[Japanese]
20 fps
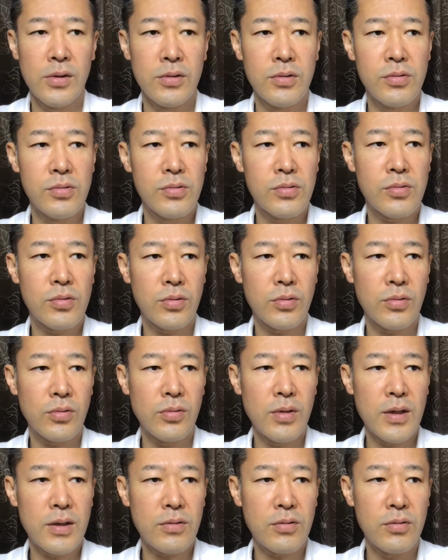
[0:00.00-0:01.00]
いうこ
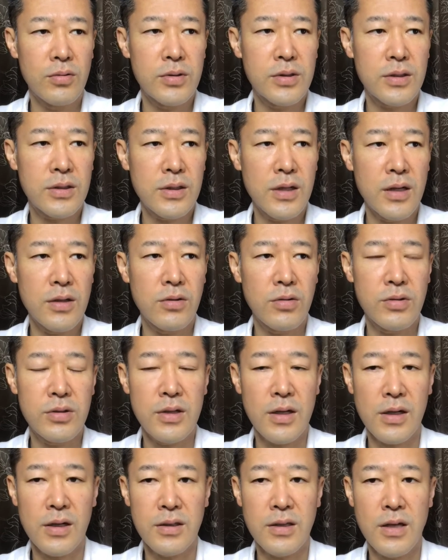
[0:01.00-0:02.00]
とは、こうしっかりと
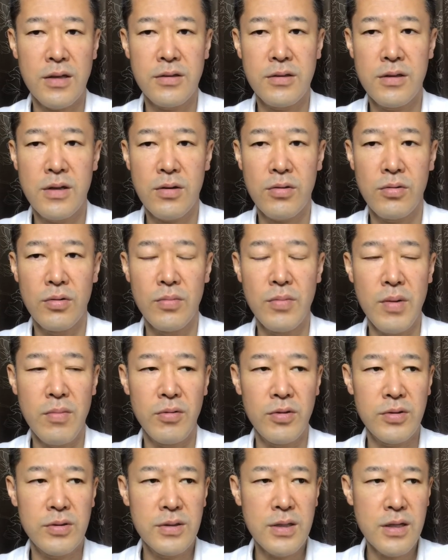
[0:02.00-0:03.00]
した形でこう
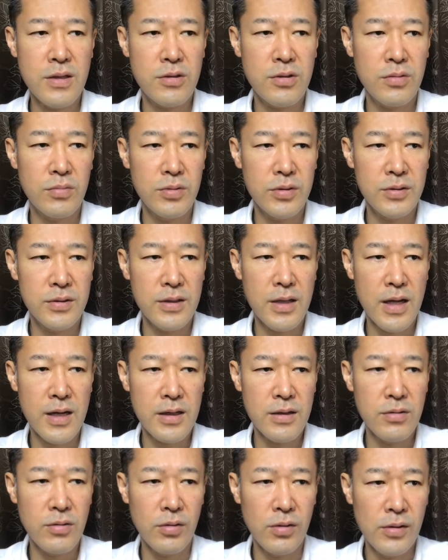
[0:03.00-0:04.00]
メモして、自分な
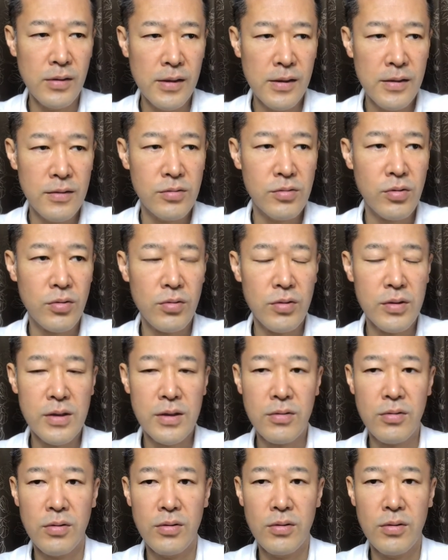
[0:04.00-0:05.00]
りのそこ
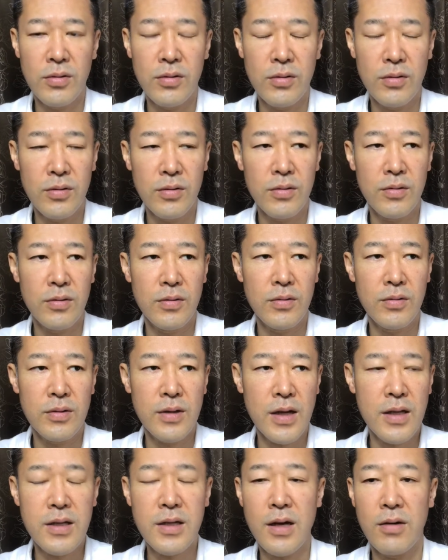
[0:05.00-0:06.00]
にこ
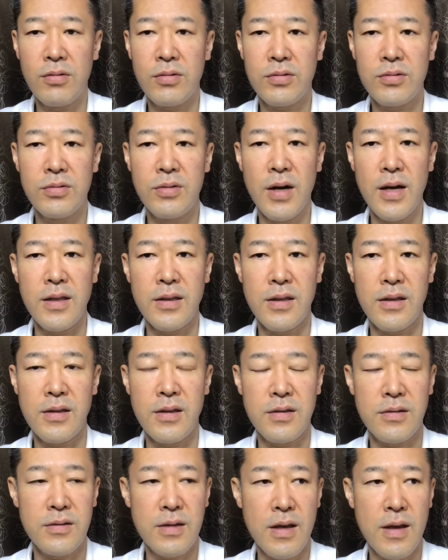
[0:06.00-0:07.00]
う何かを加えて
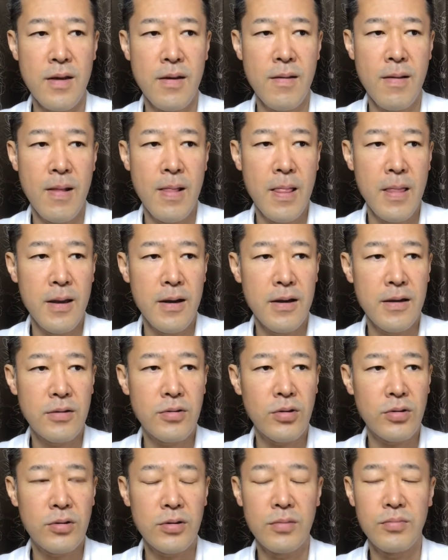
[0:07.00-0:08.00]
ですね、
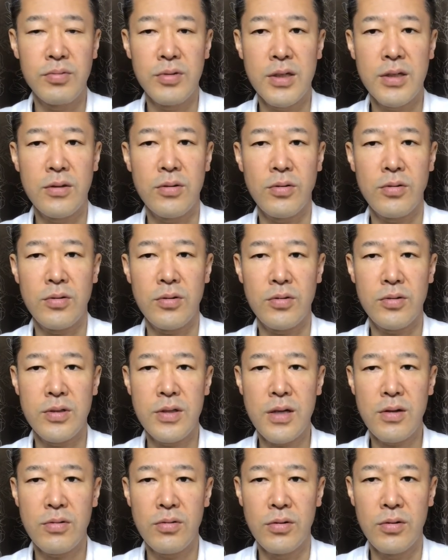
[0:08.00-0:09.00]
一つのプリントとし
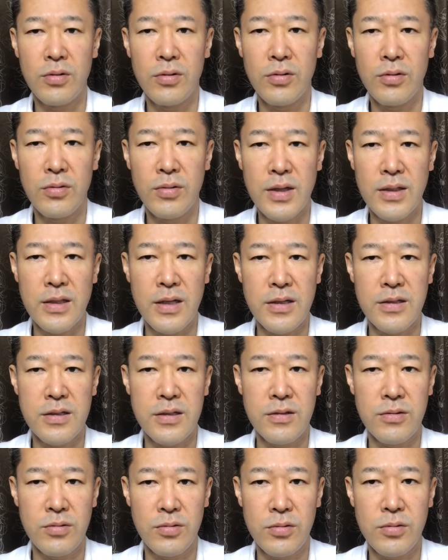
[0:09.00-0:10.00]
てこうお渡
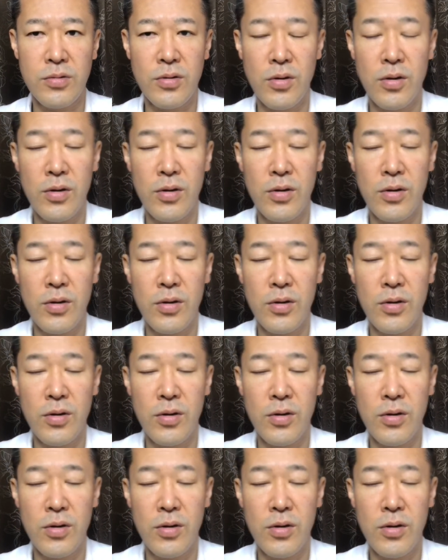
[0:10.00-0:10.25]
しする、